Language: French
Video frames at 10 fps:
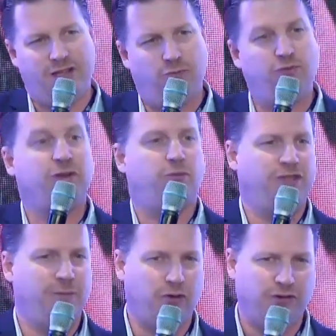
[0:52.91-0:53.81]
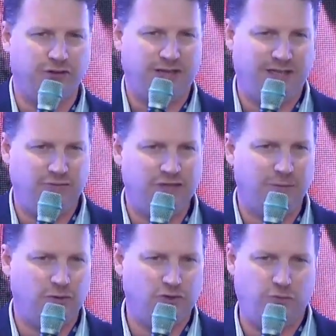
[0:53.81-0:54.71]
est de plus en plus importante et qui vous
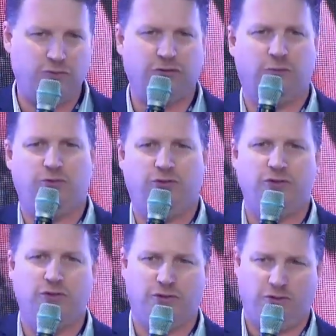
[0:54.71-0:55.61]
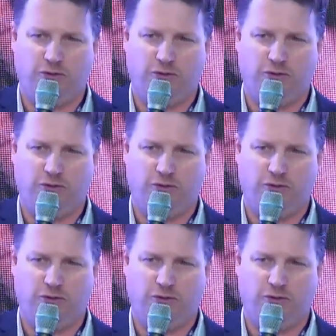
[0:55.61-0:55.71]
impose de plus en plus de, de